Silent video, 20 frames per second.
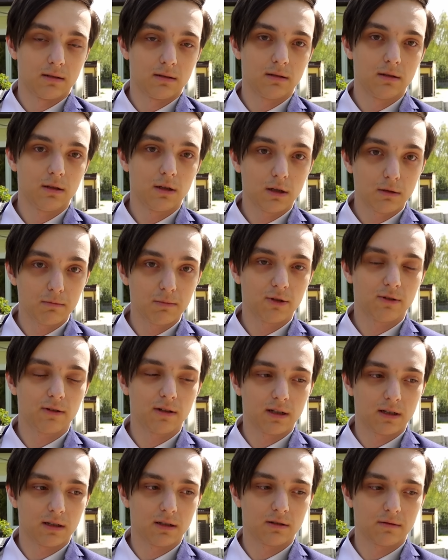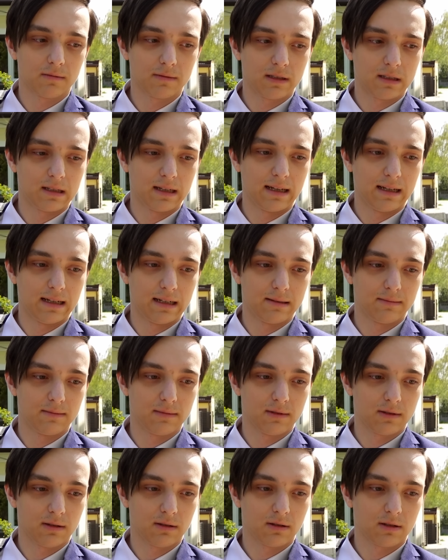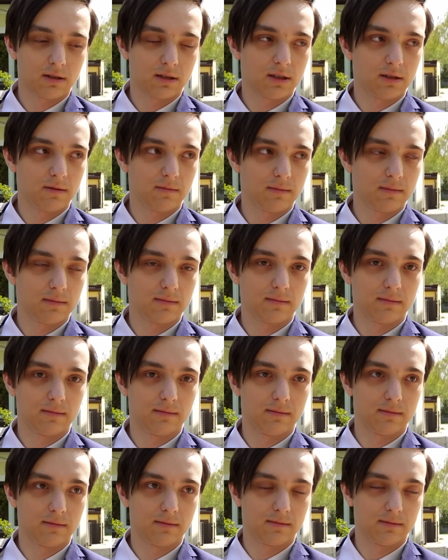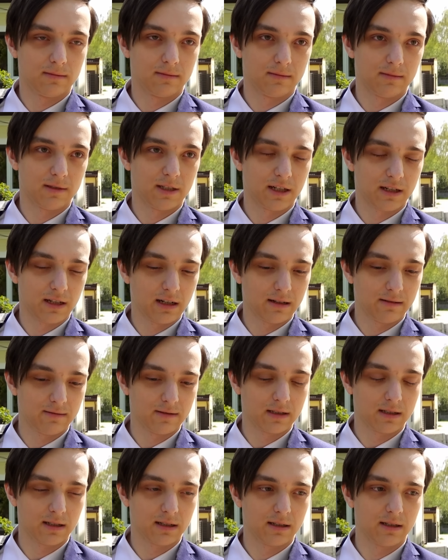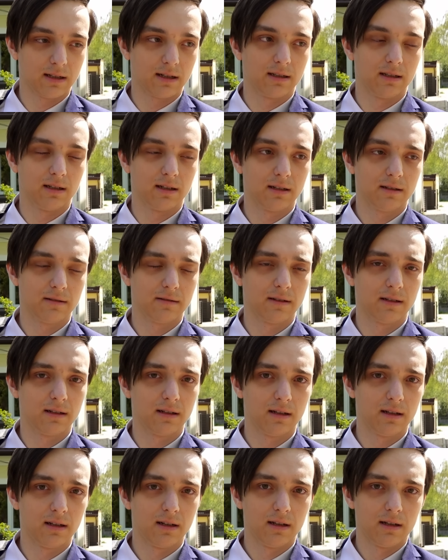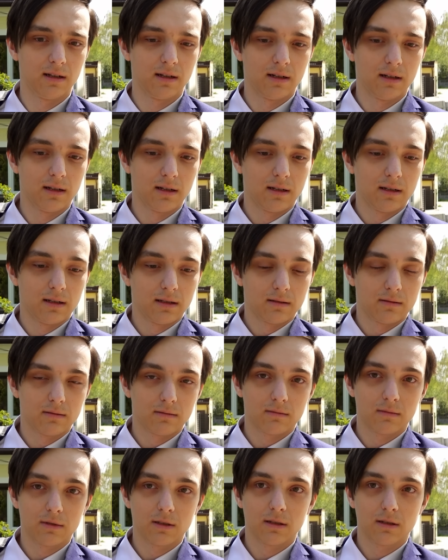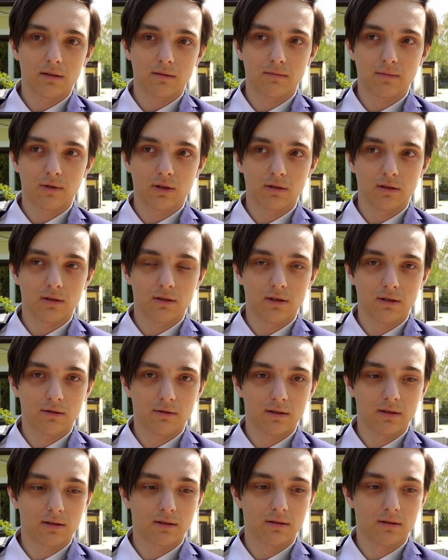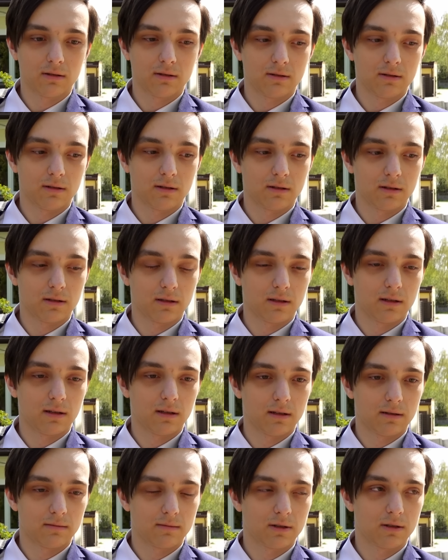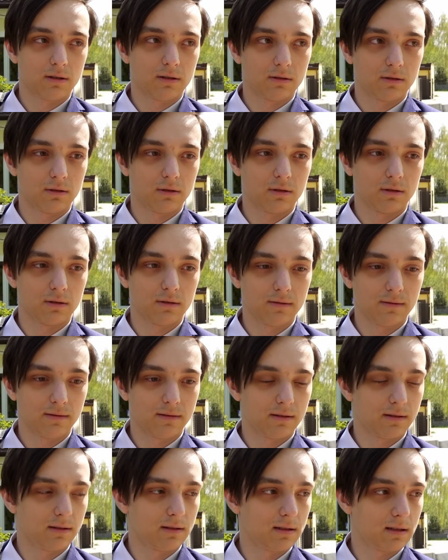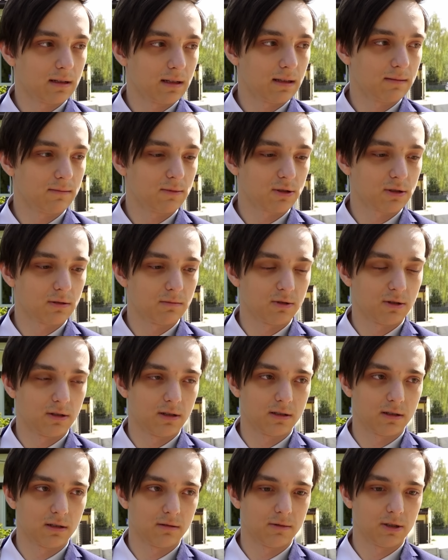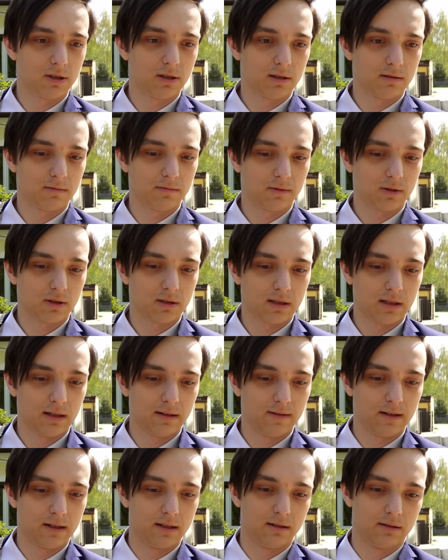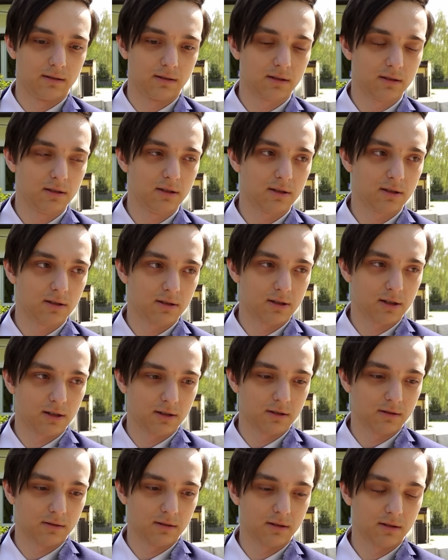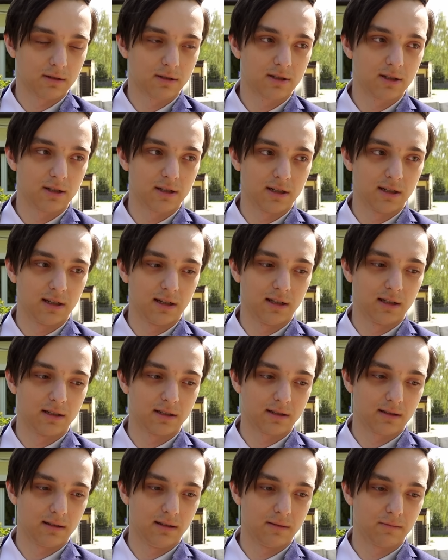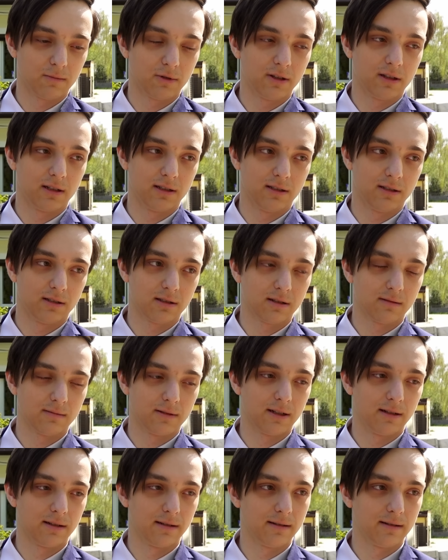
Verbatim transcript: No było jedno um, trochę um, ciekawe zadanie. Um, dotyczyło ono trójkąta i tam kątów, ale można było je zrobić podstawiając, nic czego rozszerzenie nie, nie poradzi sobie.